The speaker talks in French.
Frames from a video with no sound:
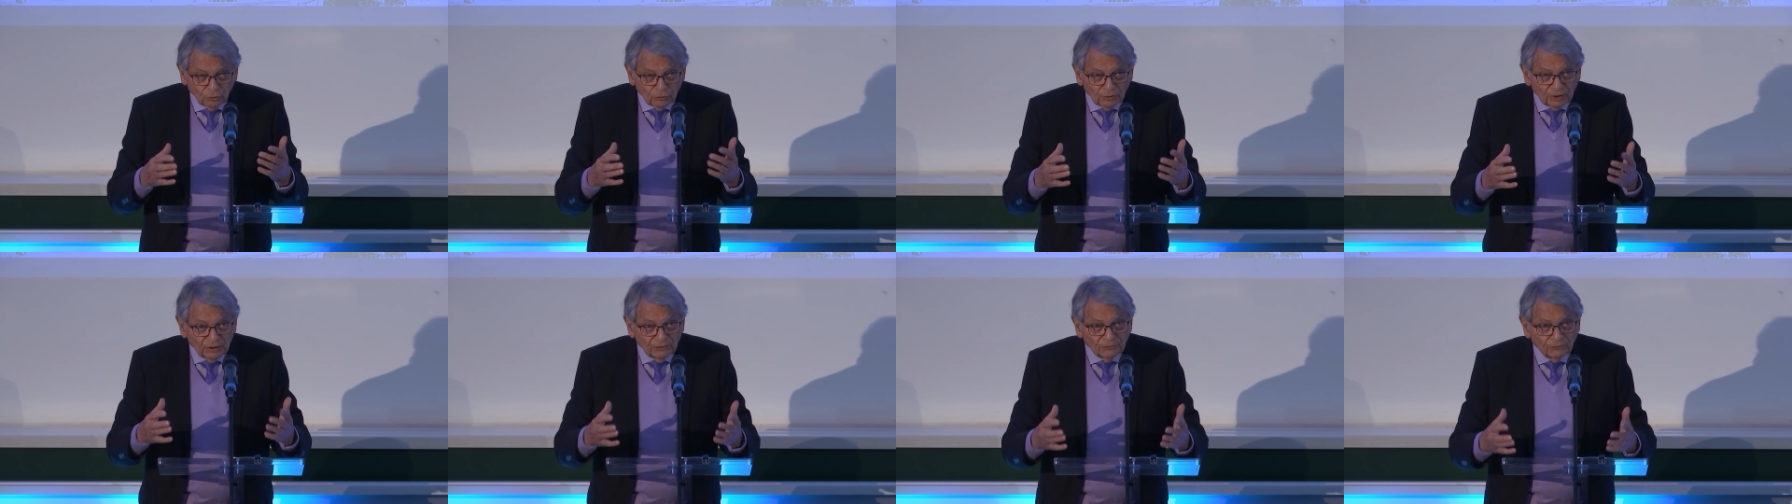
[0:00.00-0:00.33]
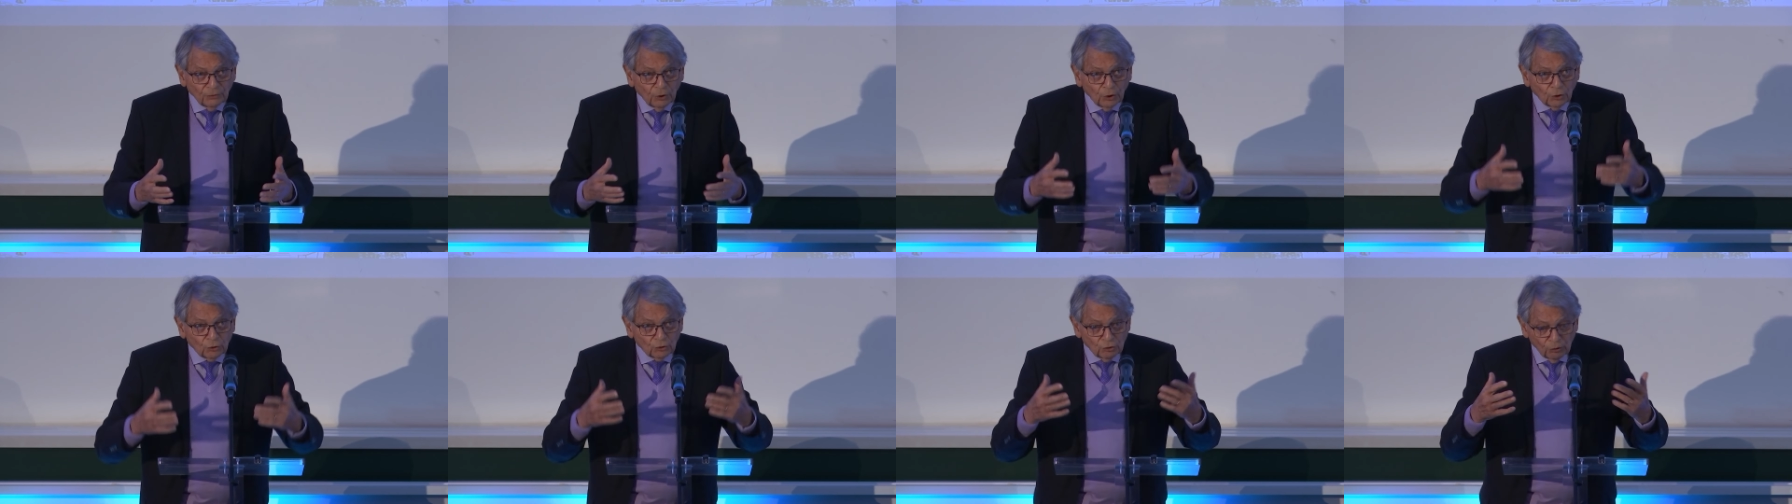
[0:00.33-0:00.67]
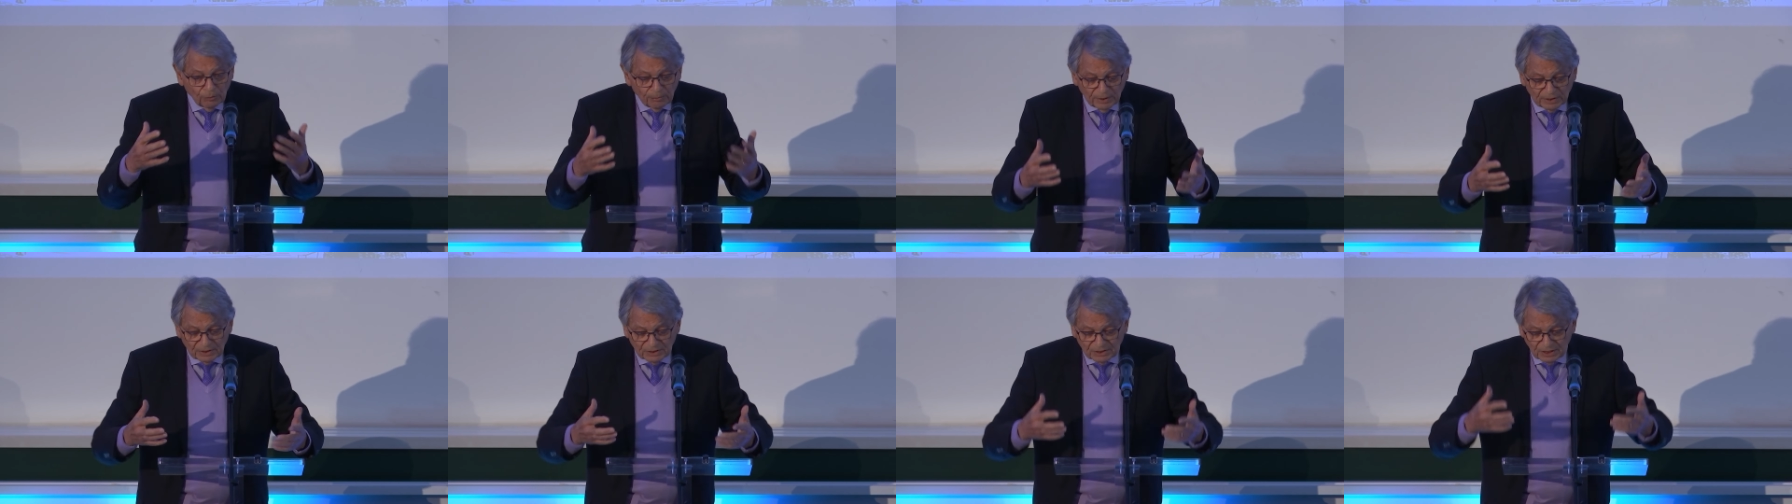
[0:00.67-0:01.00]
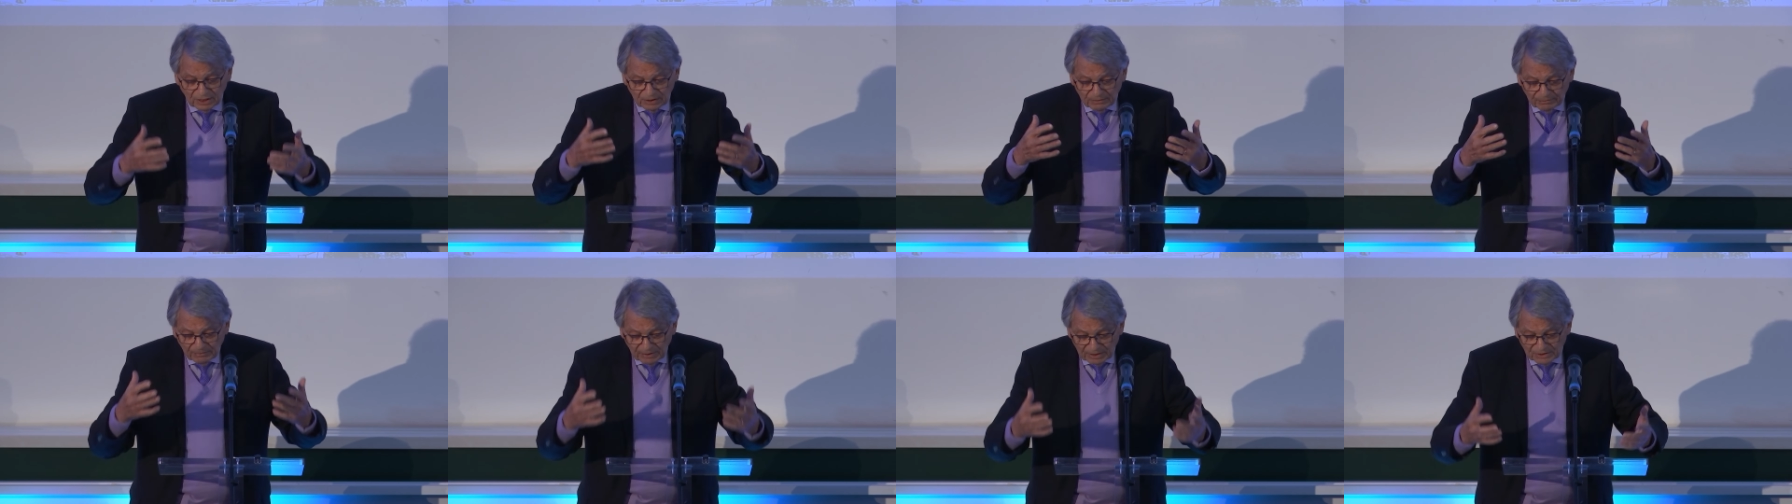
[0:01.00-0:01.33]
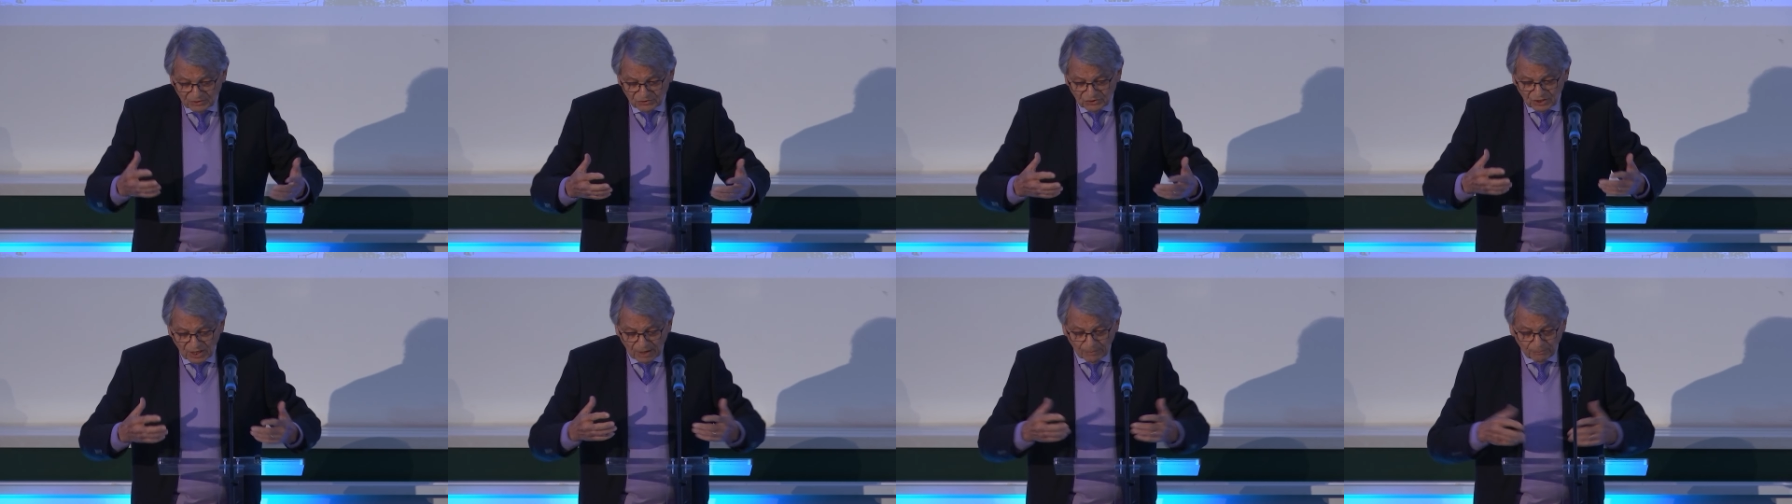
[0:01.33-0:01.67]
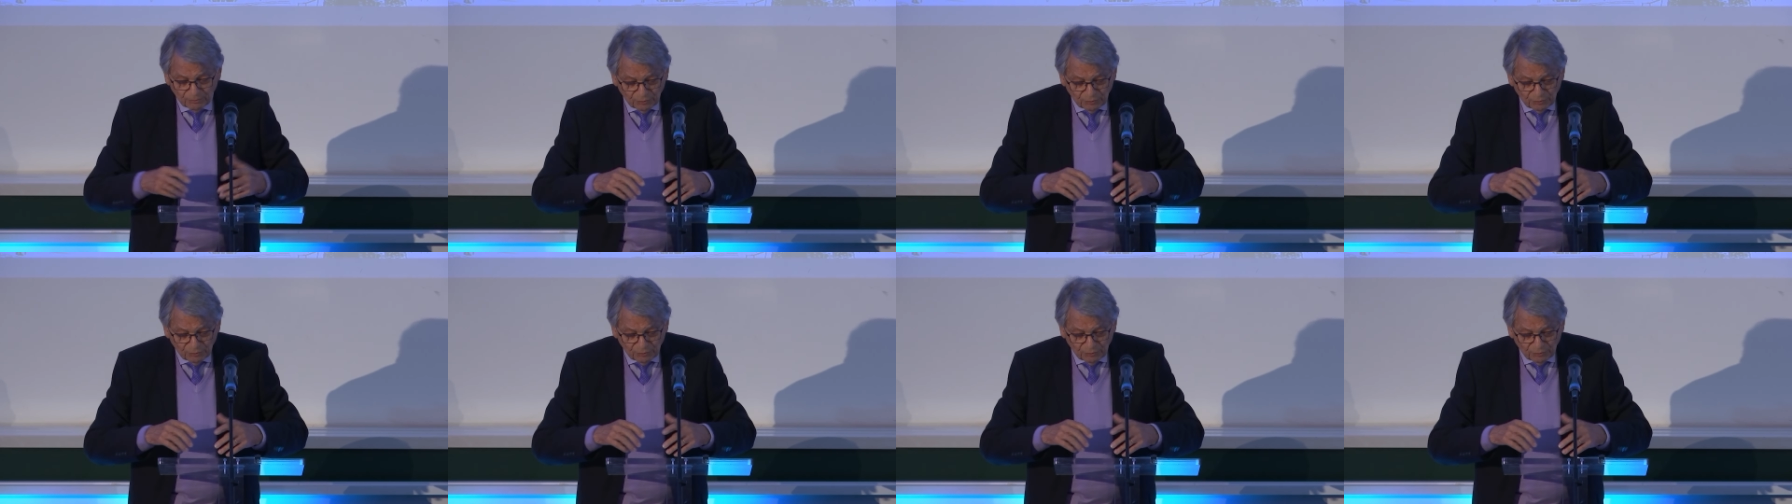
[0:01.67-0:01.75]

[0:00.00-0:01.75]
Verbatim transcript: on évoque le métier de médecin,